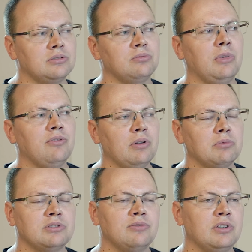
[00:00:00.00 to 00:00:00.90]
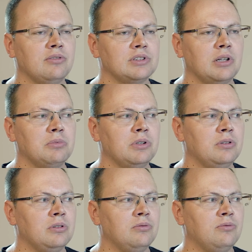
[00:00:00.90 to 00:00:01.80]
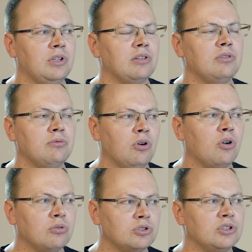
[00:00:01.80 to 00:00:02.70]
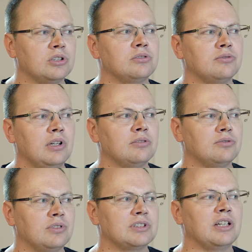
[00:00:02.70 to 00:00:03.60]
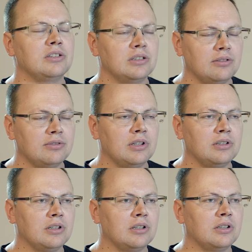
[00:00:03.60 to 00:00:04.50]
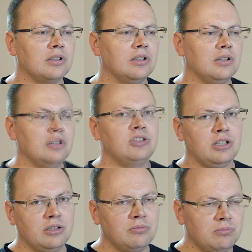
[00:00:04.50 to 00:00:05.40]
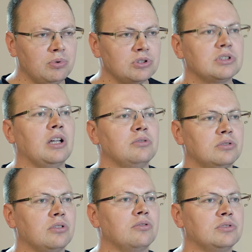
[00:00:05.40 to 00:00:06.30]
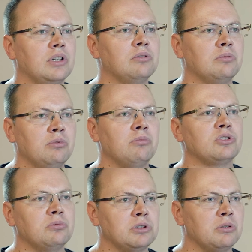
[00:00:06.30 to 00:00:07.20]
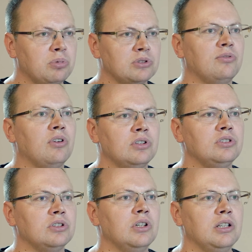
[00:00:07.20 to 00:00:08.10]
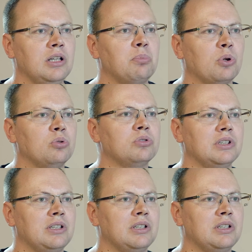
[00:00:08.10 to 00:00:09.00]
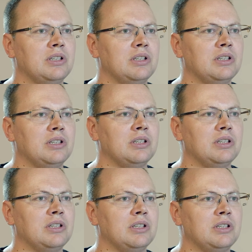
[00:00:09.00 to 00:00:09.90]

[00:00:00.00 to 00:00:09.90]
rozmawiamy z wydawcami, w tej chwili około 30 wydawców jest chętnych na wydanie tej gry. I dzięki pozyskaniu środków z giełdy my możemy sobie pozwolić na produkcję tej gry samodzielnie